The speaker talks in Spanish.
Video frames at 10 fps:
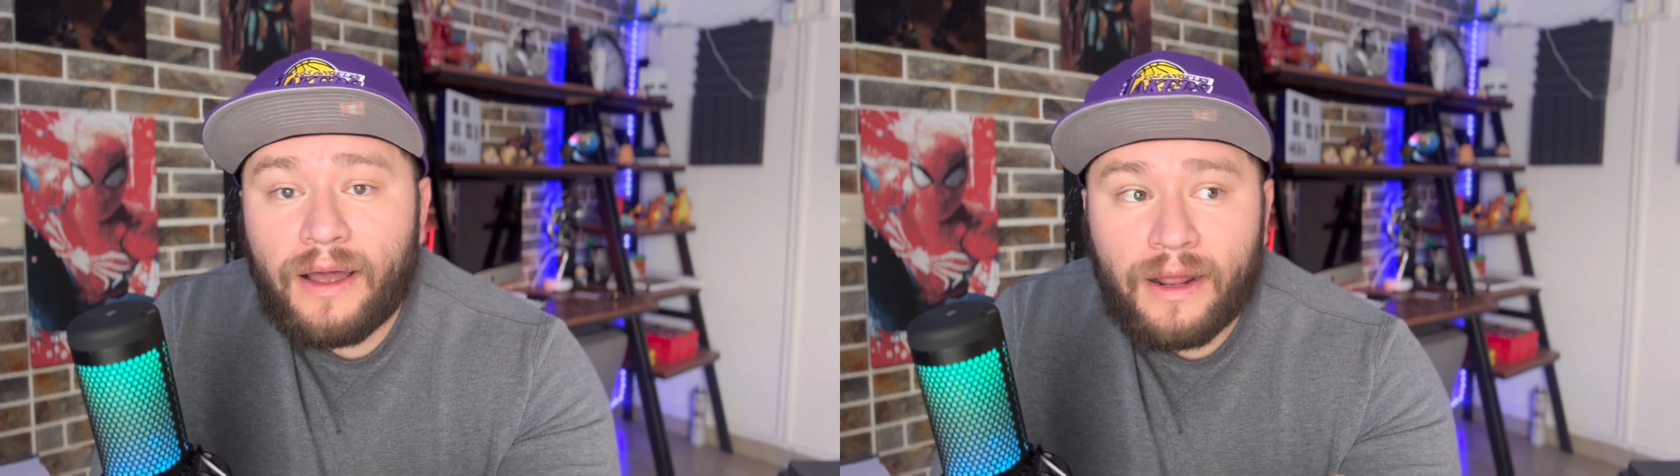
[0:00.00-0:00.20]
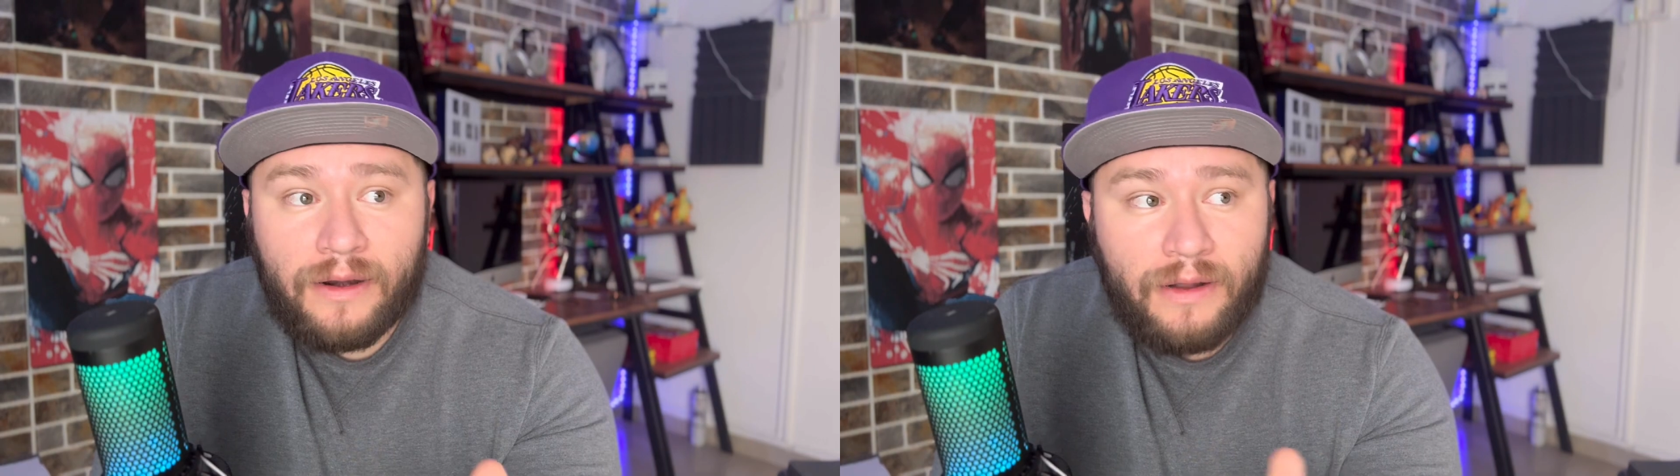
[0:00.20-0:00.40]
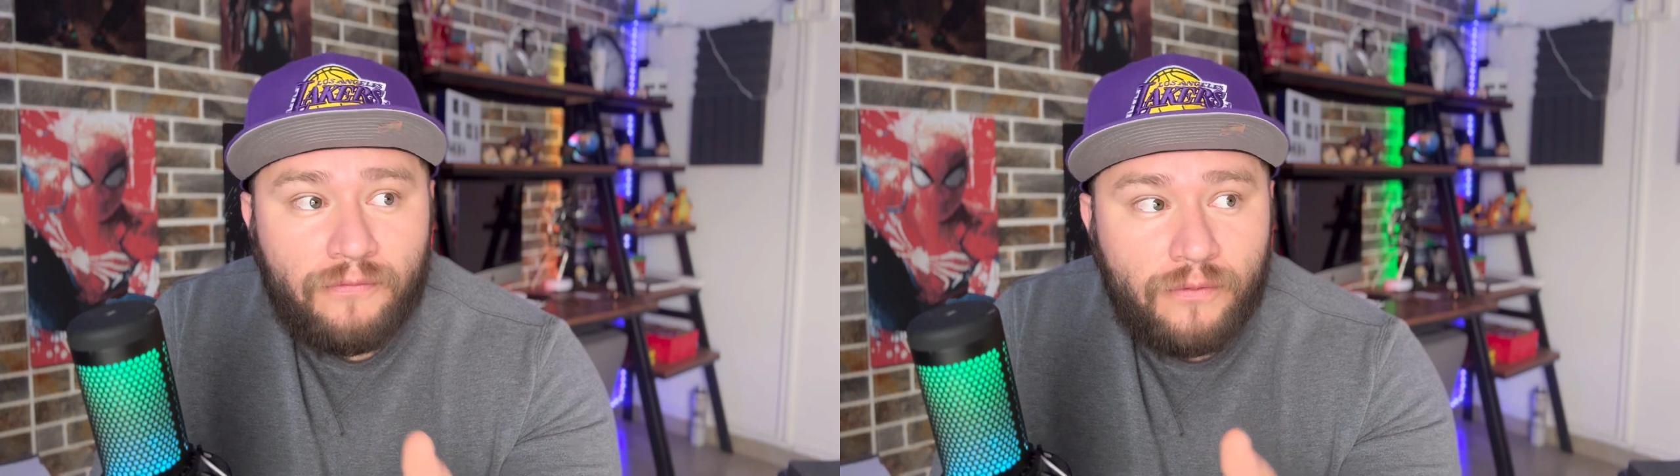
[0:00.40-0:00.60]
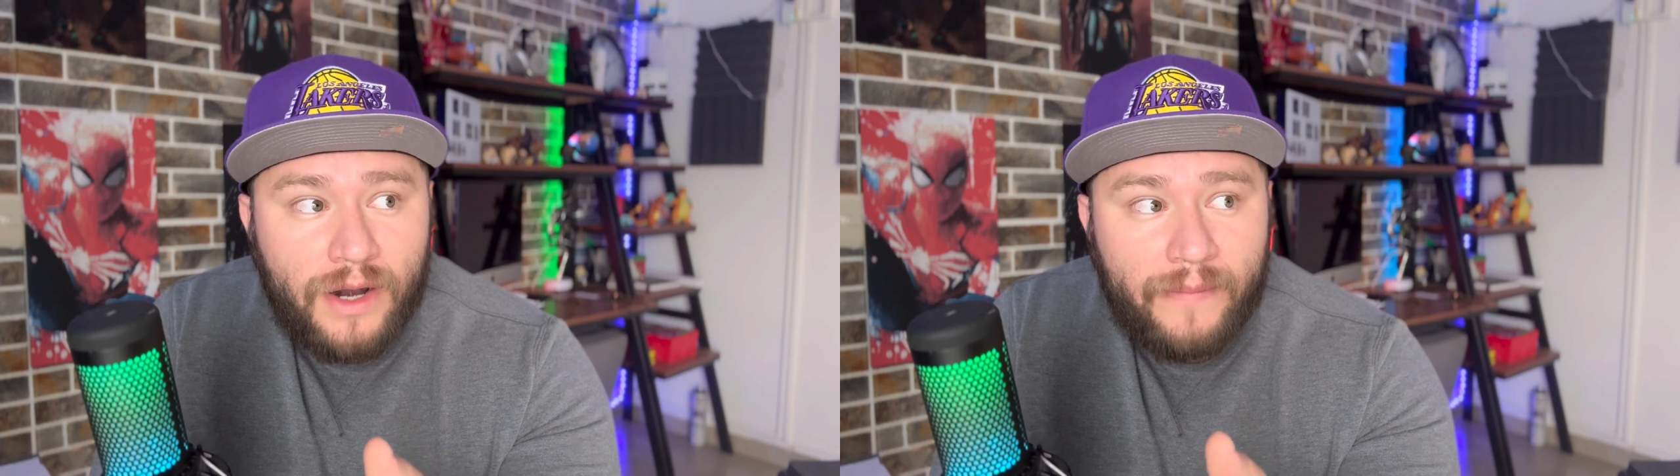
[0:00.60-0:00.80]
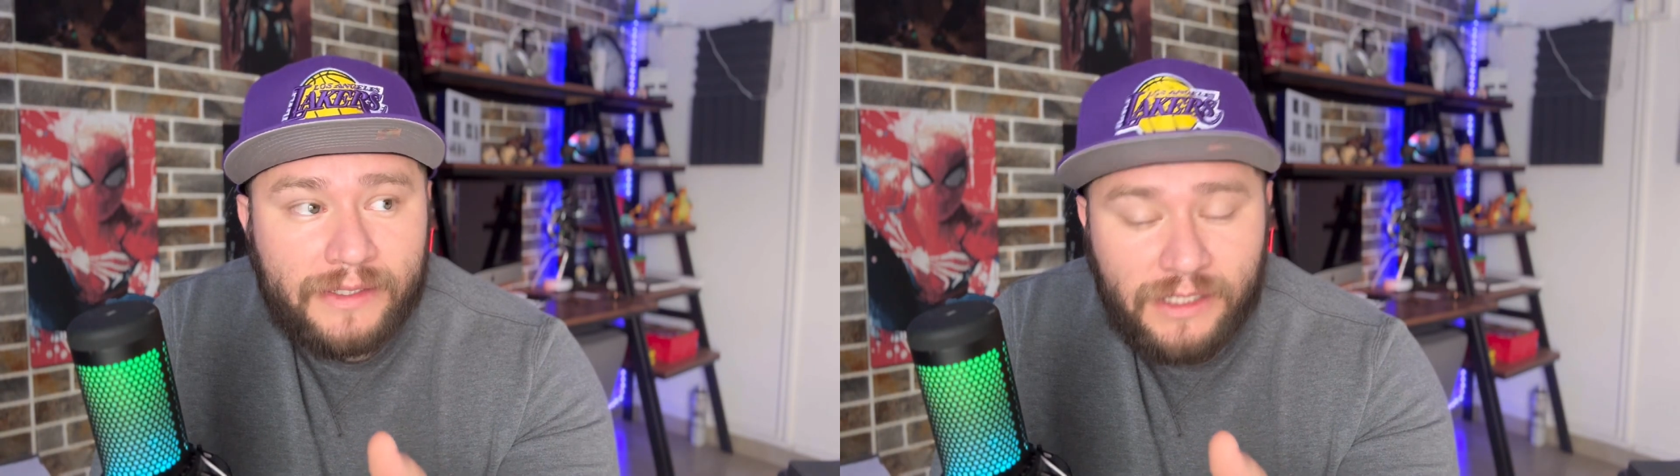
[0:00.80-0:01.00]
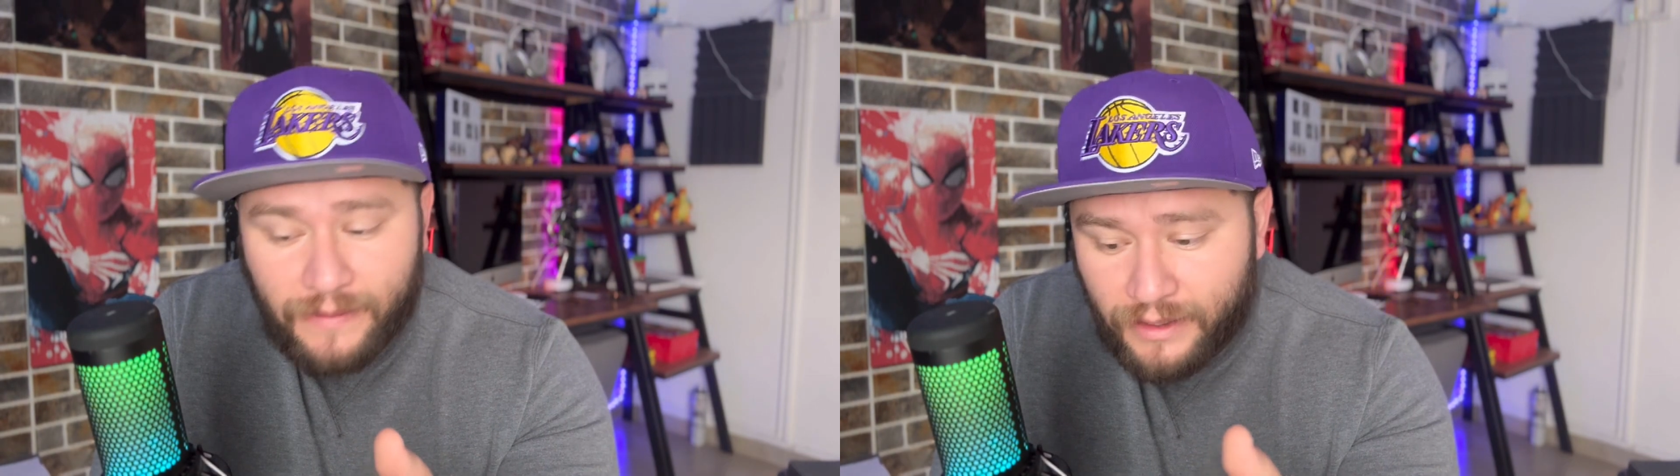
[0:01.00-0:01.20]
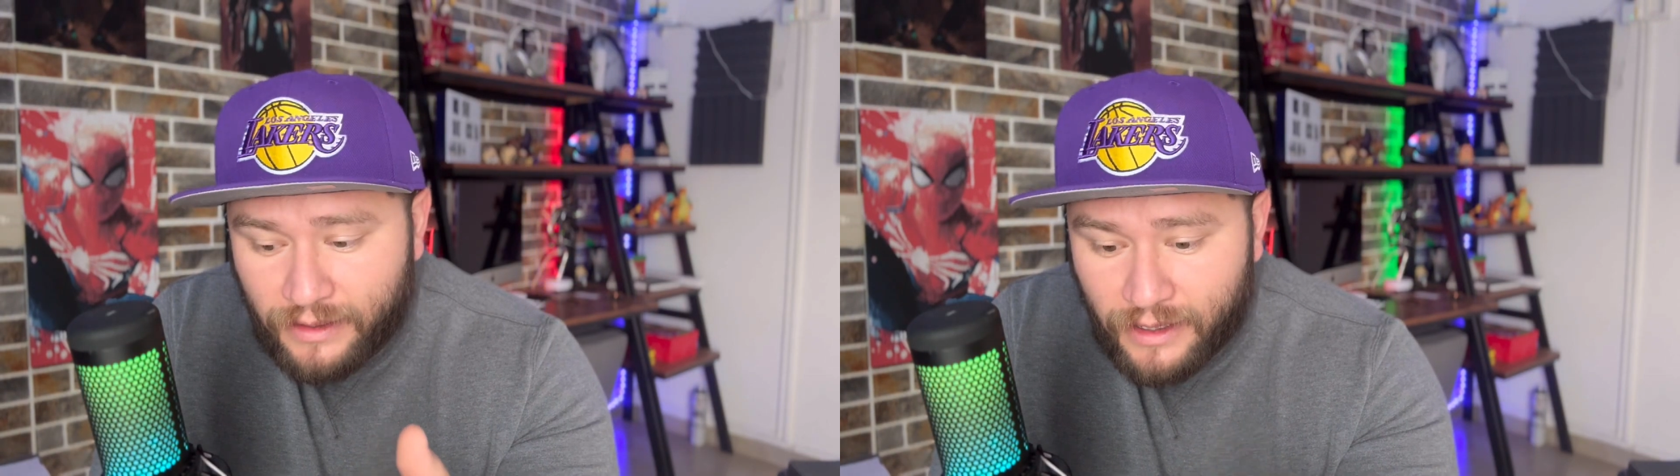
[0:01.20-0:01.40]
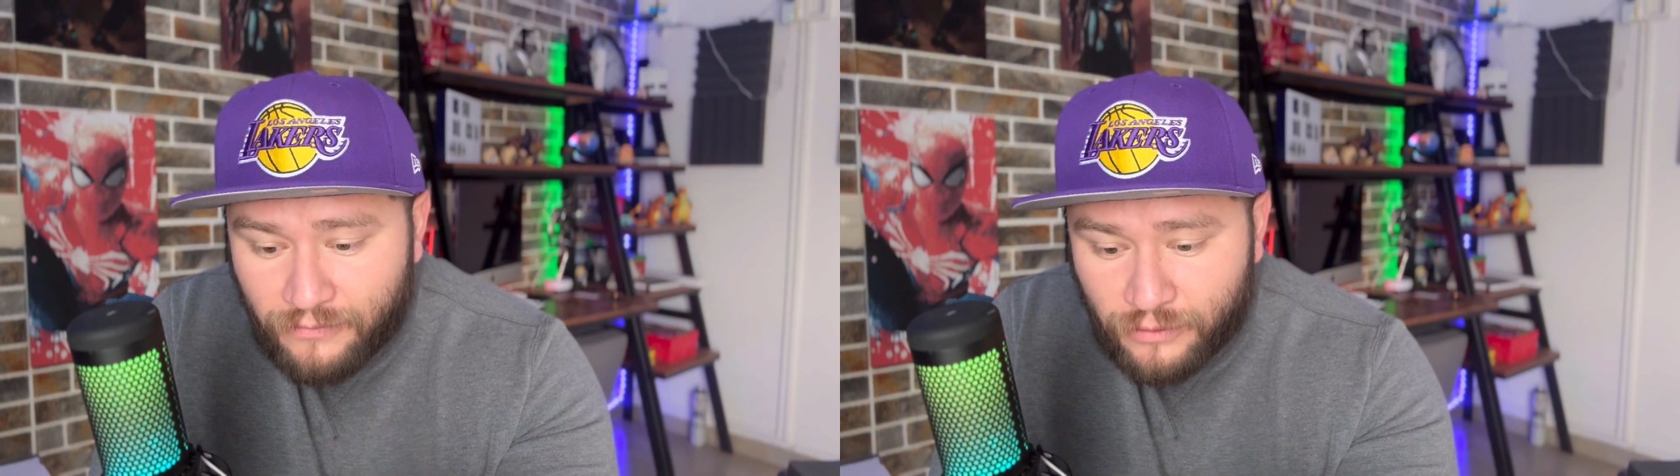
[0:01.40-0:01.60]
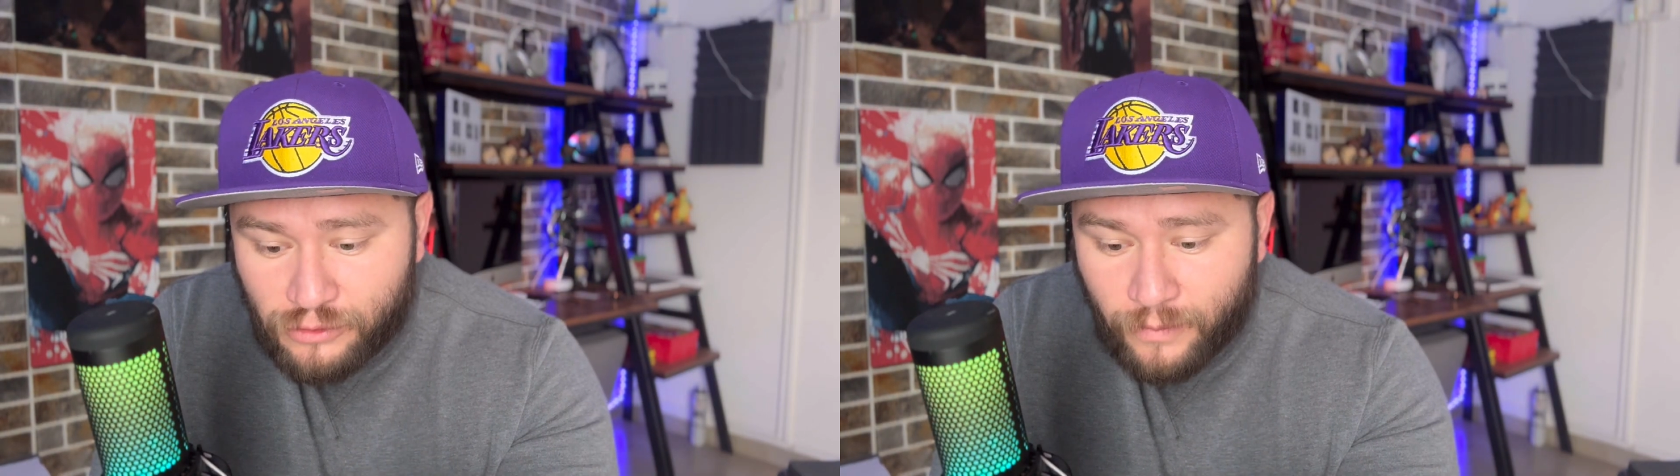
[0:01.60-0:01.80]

a funa masiva de teléfonos